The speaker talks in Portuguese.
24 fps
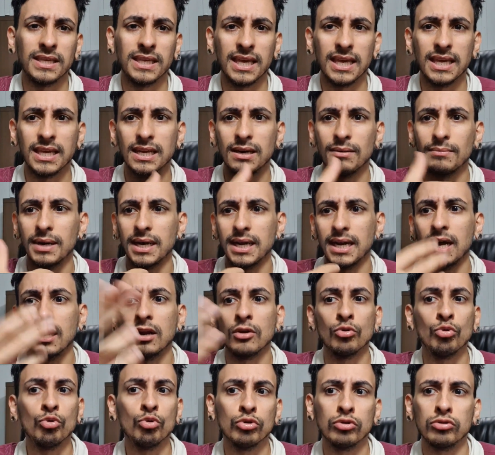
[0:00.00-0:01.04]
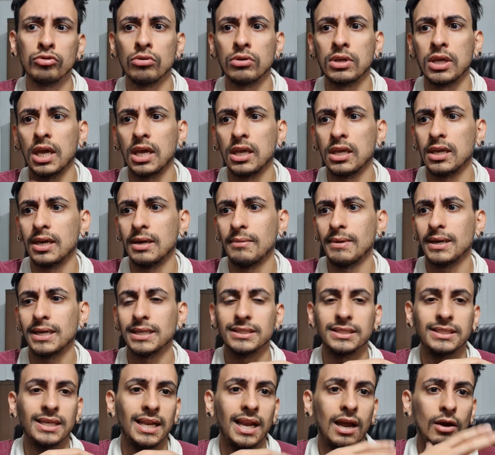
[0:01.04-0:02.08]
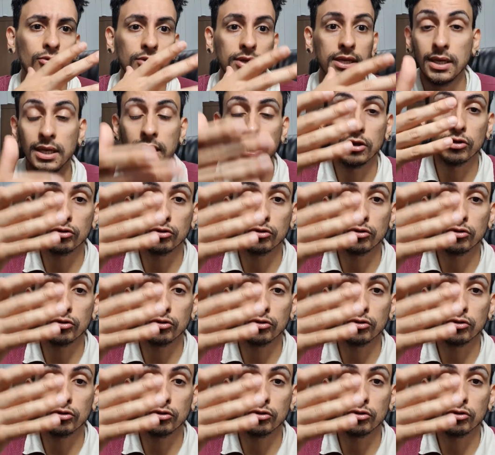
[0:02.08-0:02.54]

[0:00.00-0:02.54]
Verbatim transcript: quem ama Naruto, quem ama sei lá o que.